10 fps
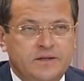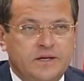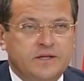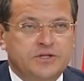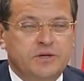И,
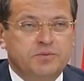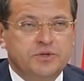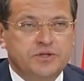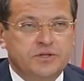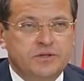конечно,
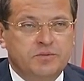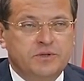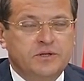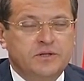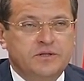общежитием
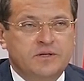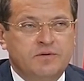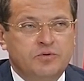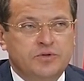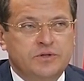это не
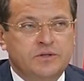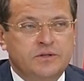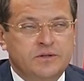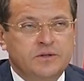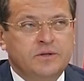назовешь.
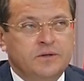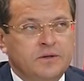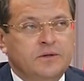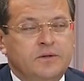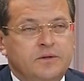Это
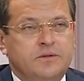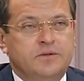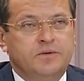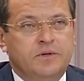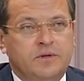
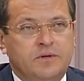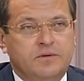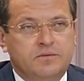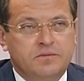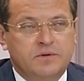
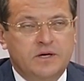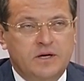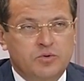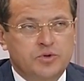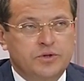действительно
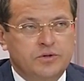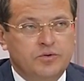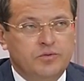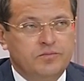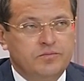хороший
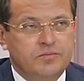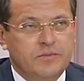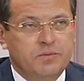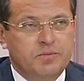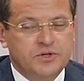дом
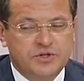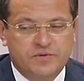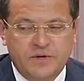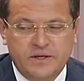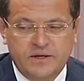для
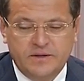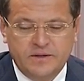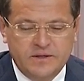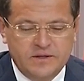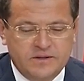проживания
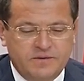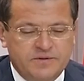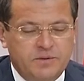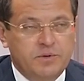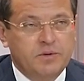со
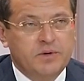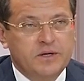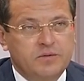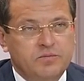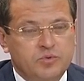всеми
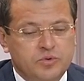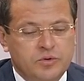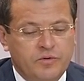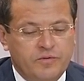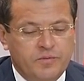необходимыми
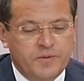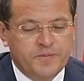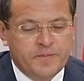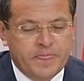условиями,